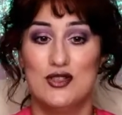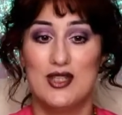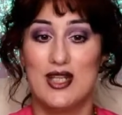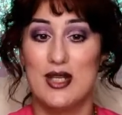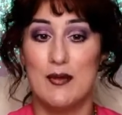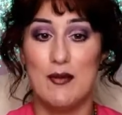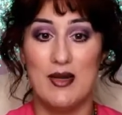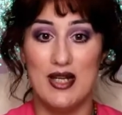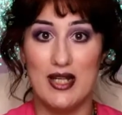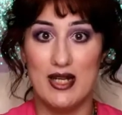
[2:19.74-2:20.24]
da
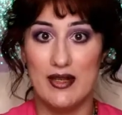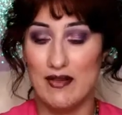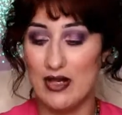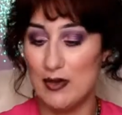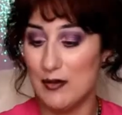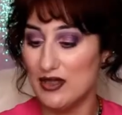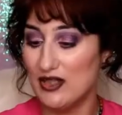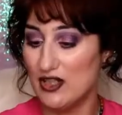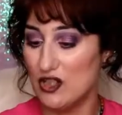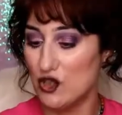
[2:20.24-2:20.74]
rimanere
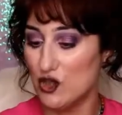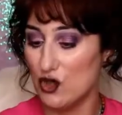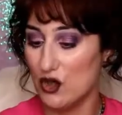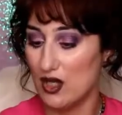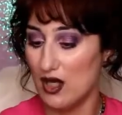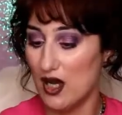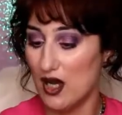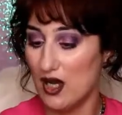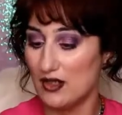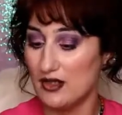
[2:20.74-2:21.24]
veramente
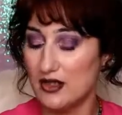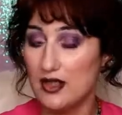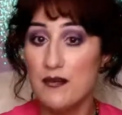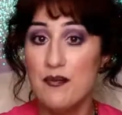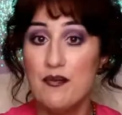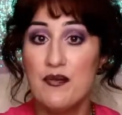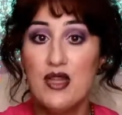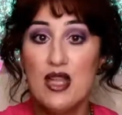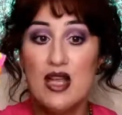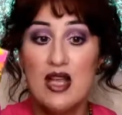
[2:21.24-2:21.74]
scioccati
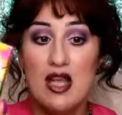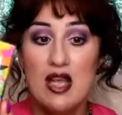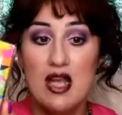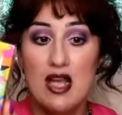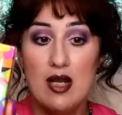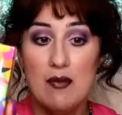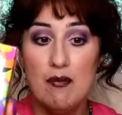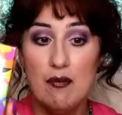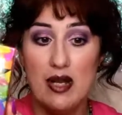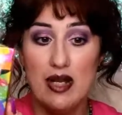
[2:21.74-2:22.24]

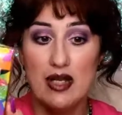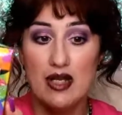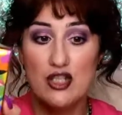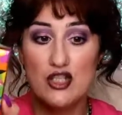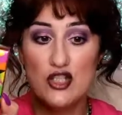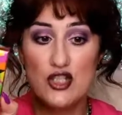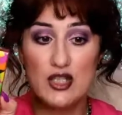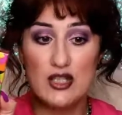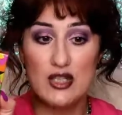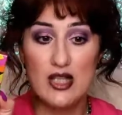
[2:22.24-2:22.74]
il
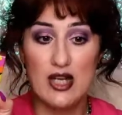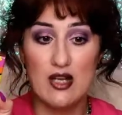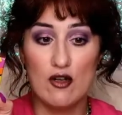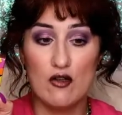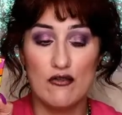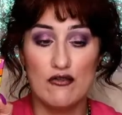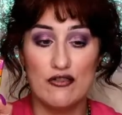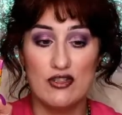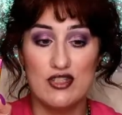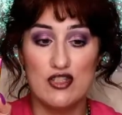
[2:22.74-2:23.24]
packaging della
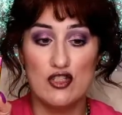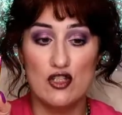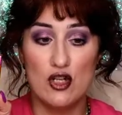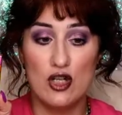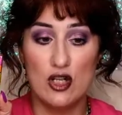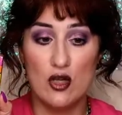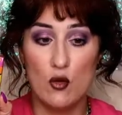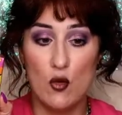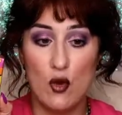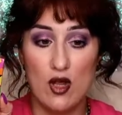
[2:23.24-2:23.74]

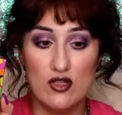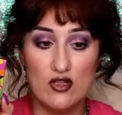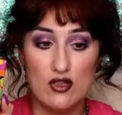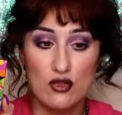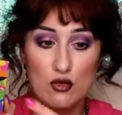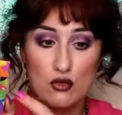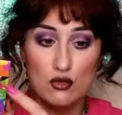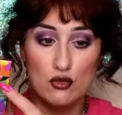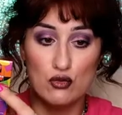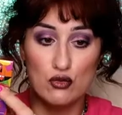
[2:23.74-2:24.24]
confezione è
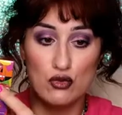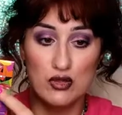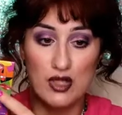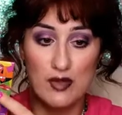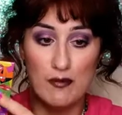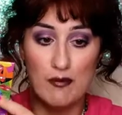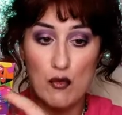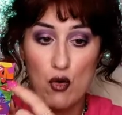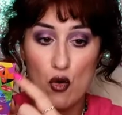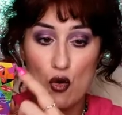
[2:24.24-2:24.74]
questo, con tutte le
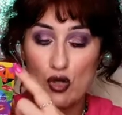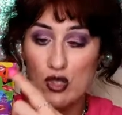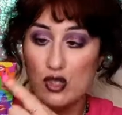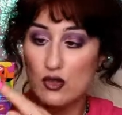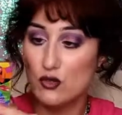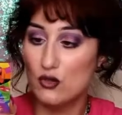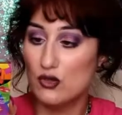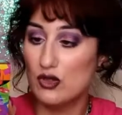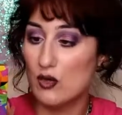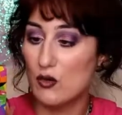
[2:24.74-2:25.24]
bocche e
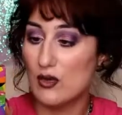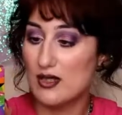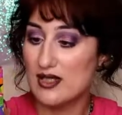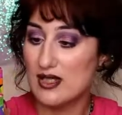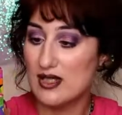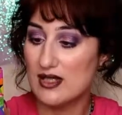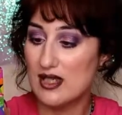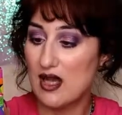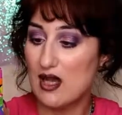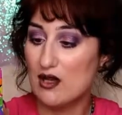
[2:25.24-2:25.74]
tutte
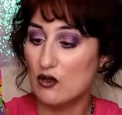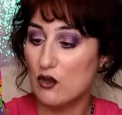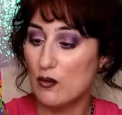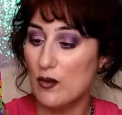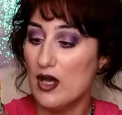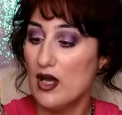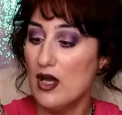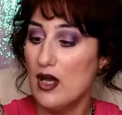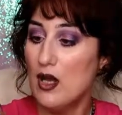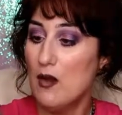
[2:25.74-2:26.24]
queste
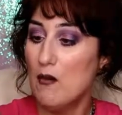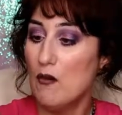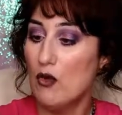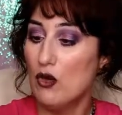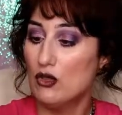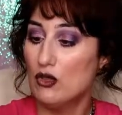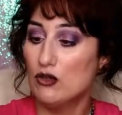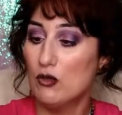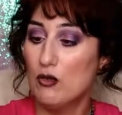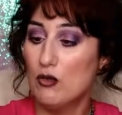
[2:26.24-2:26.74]
sagome
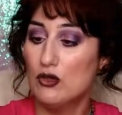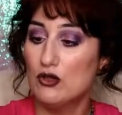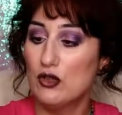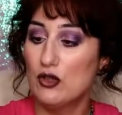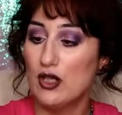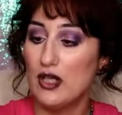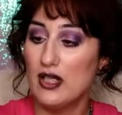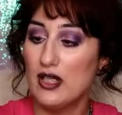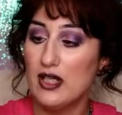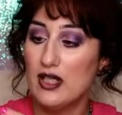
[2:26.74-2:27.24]
molto molto
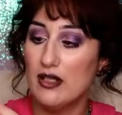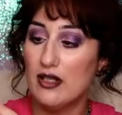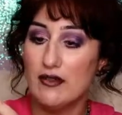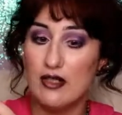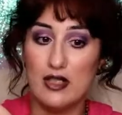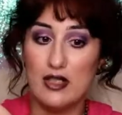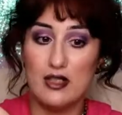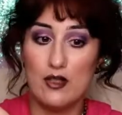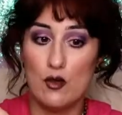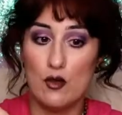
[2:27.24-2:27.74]
carine,
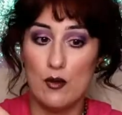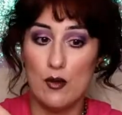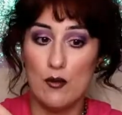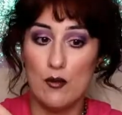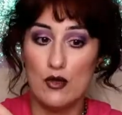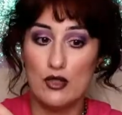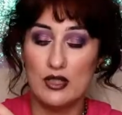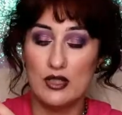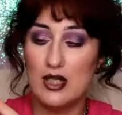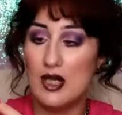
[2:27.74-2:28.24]
vedete come
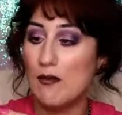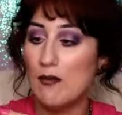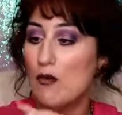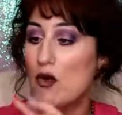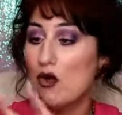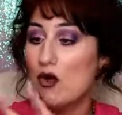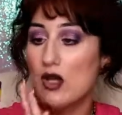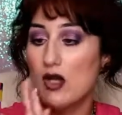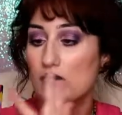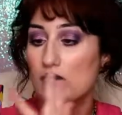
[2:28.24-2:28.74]
morde la
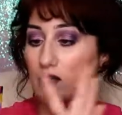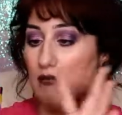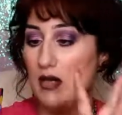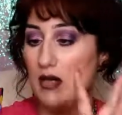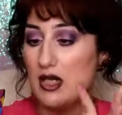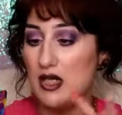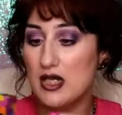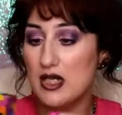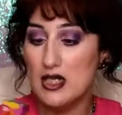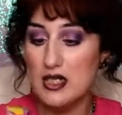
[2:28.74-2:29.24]
bocca,
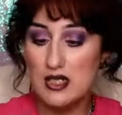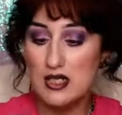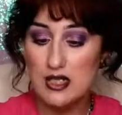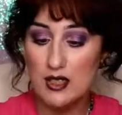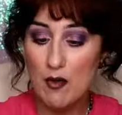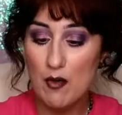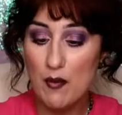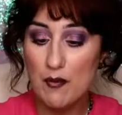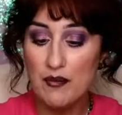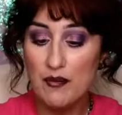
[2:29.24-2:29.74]

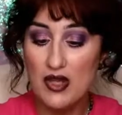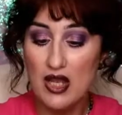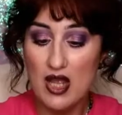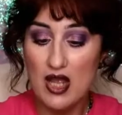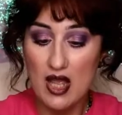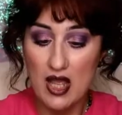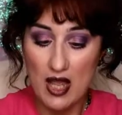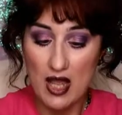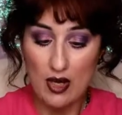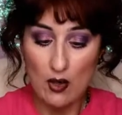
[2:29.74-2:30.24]
bellissimo.
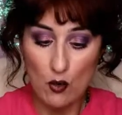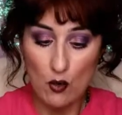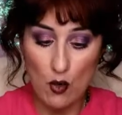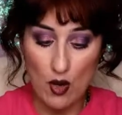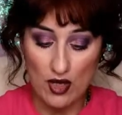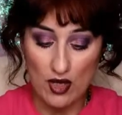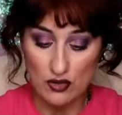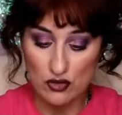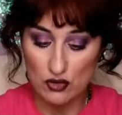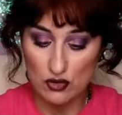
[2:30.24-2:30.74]
E
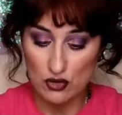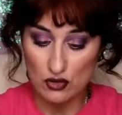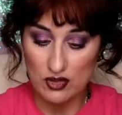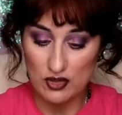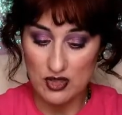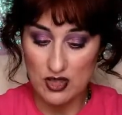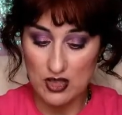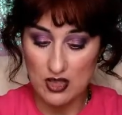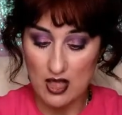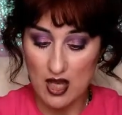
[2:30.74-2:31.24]
questo
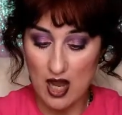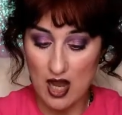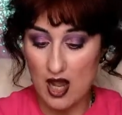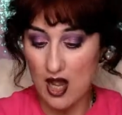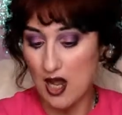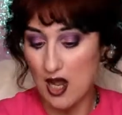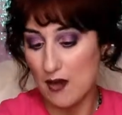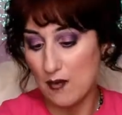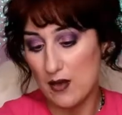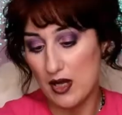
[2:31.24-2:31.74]
si
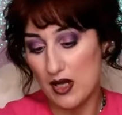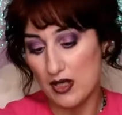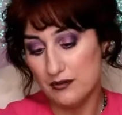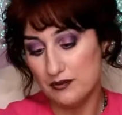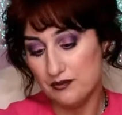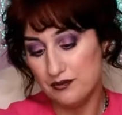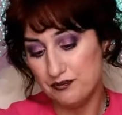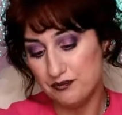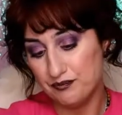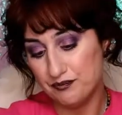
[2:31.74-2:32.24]

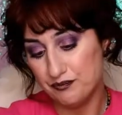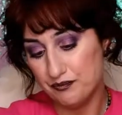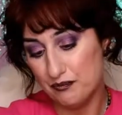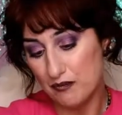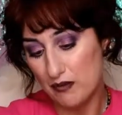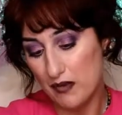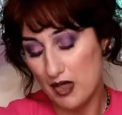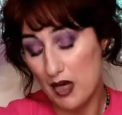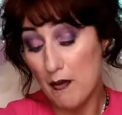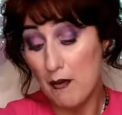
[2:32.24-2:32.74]
chiama
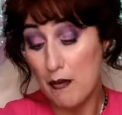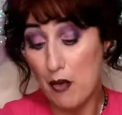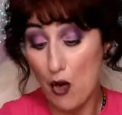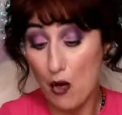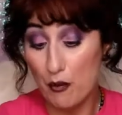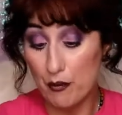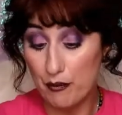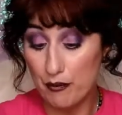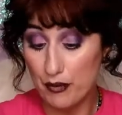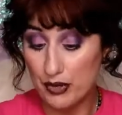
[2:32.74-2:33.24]

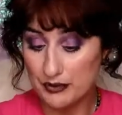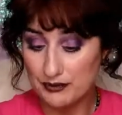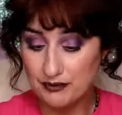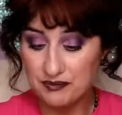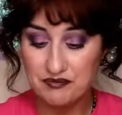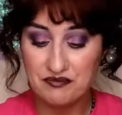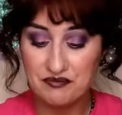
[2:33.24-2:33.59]
Pop.